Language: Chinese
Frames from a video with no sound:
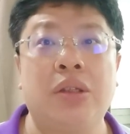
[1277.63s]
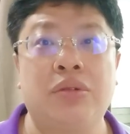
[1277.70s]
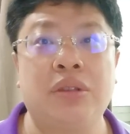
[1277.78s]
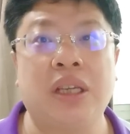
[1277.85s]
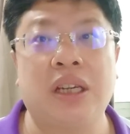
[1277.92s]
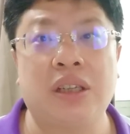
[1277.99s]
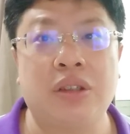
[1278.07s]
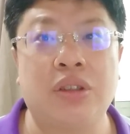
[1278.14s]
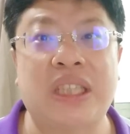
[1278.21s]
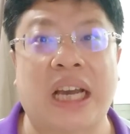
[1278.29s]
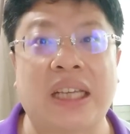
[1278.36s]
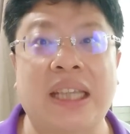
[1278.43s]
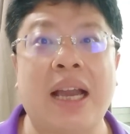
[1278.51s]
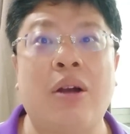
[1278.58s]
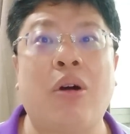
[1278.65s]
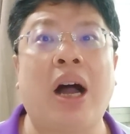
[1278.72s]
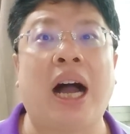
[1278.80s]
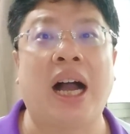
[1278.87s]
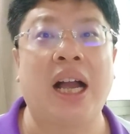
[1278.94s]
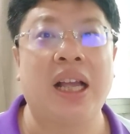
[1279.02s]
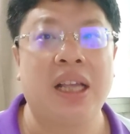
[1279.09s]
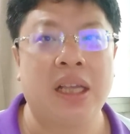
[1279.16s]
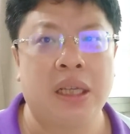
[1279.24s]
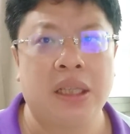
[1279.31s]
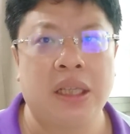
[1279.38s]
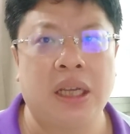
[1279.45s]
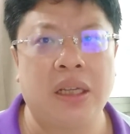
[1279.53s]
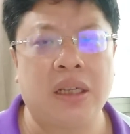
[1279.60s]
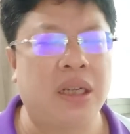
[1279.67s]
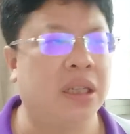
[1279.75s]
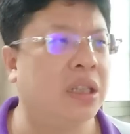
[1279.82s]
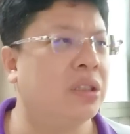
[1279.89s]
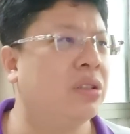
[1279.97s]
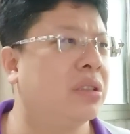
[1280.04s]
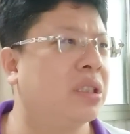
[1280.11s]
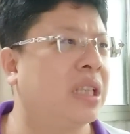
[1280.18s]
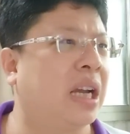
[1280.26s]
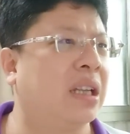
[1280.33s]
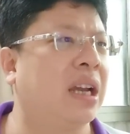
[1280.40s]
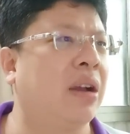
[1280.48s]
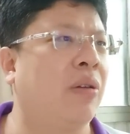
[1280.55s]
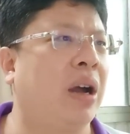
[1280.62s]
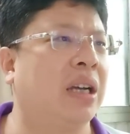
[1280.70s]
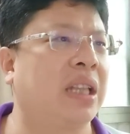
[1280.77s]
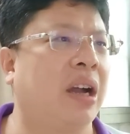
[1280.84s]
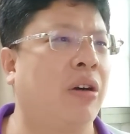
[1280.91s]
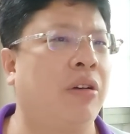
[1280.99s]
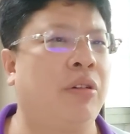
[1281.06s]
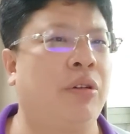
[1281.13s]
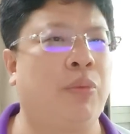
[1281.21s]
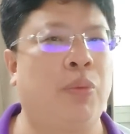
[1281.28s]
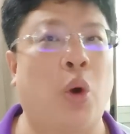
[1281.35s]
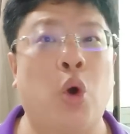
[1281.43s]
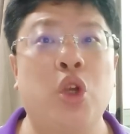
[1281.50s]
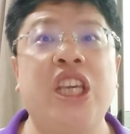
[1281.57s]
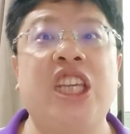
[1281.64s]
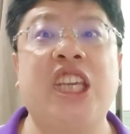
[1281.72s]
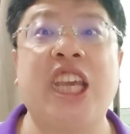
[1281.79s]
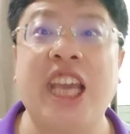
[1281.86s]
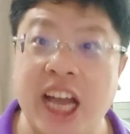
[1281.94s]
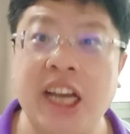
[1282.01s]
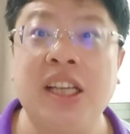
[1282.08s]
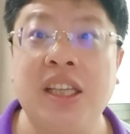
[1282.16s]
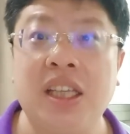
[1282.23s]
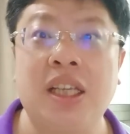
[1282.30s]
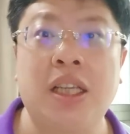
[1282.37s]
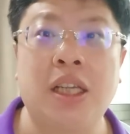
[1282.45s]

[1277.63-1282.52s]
军演的就是常态化，那可能就是常态化到某一天